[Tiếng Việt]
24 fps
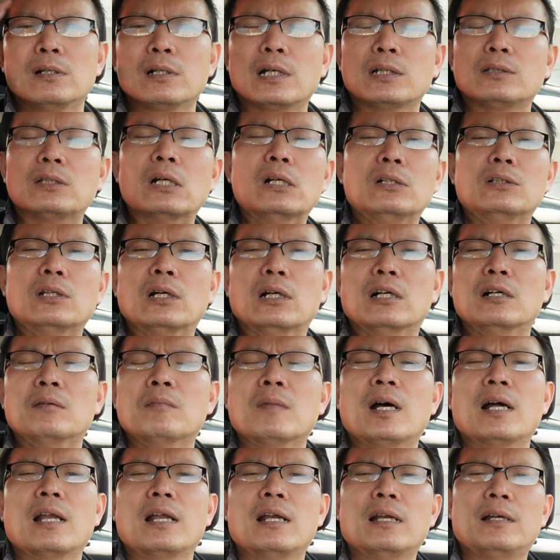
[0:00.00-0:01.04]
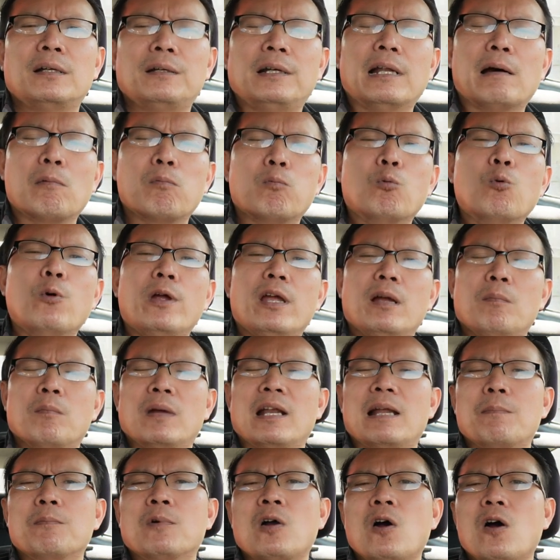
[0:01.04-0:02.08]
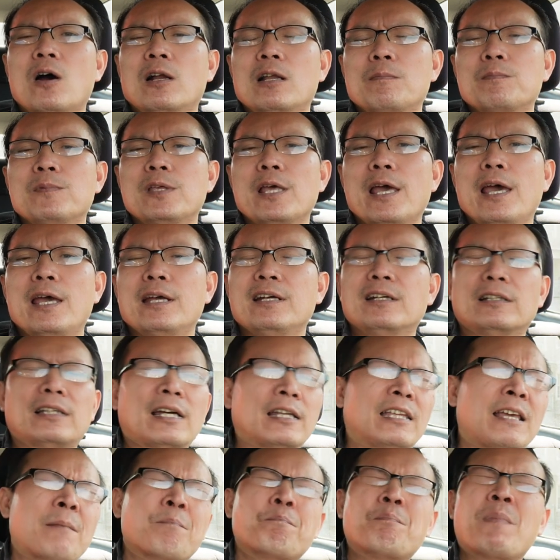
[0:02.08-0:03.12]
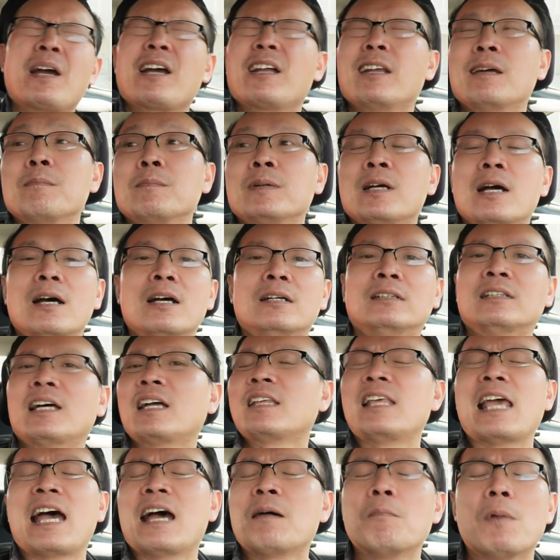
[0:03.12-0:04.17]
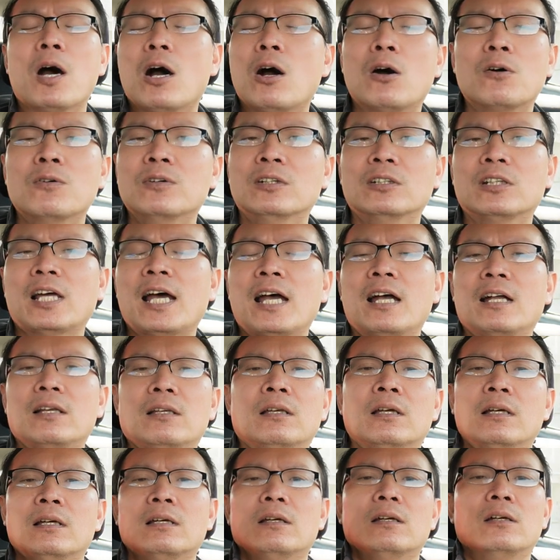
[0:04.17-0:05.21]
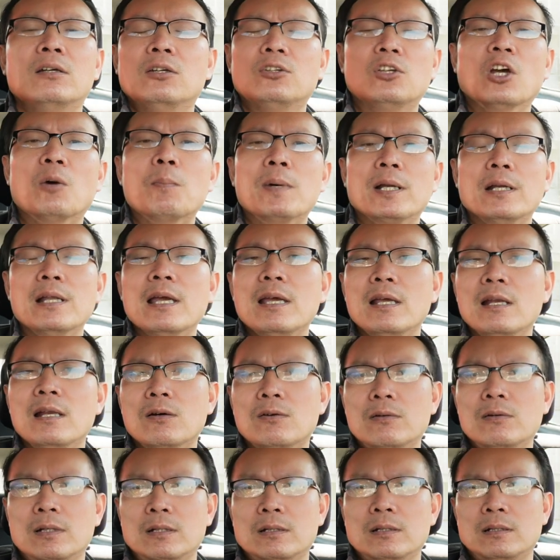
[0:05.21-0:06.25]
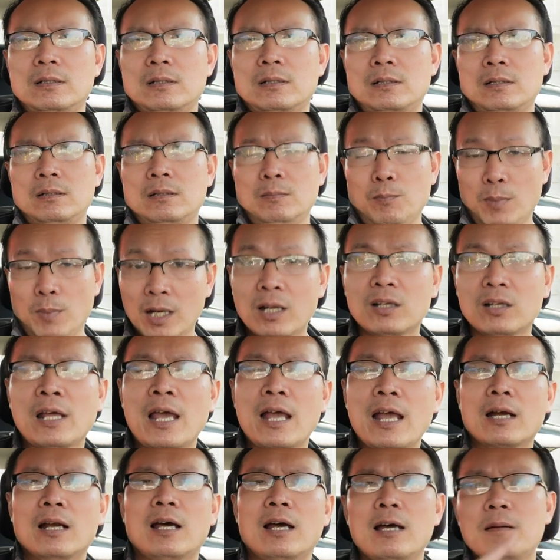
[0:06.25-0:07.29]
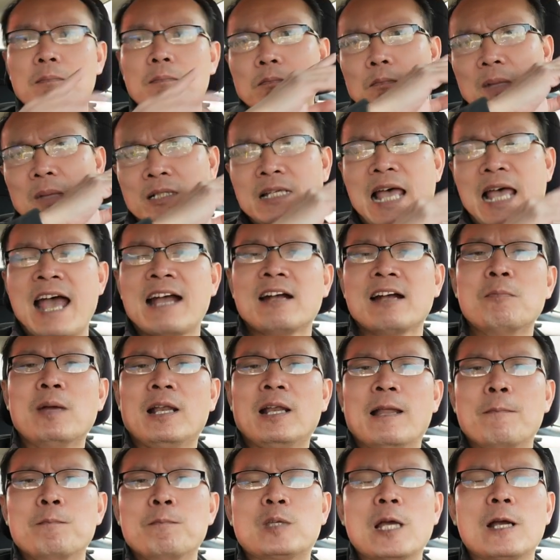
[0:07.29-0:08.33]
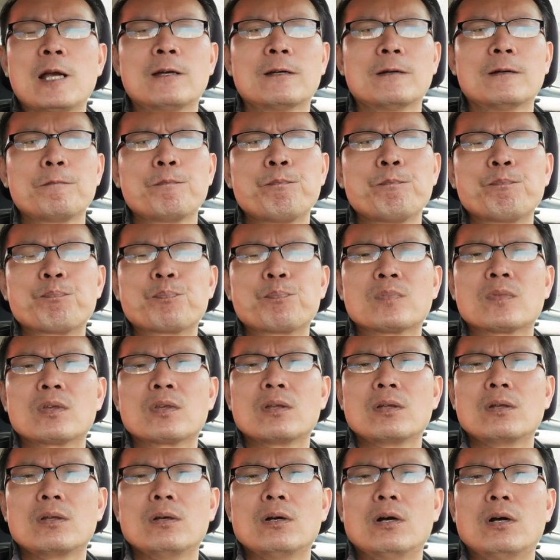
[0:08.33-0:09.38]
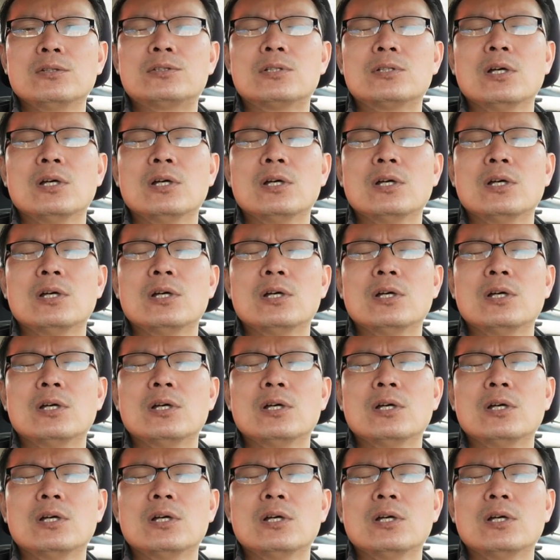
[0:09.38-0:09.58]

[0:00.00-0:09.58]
cái tư tưởng mà độc quyền mà làm khó làm dễ người ta nhắm mắt làm ngơ người ta giả bộ người ta cho mình đi luôn à mình nói thiệt đó bà xã của mình làm chứng á hồi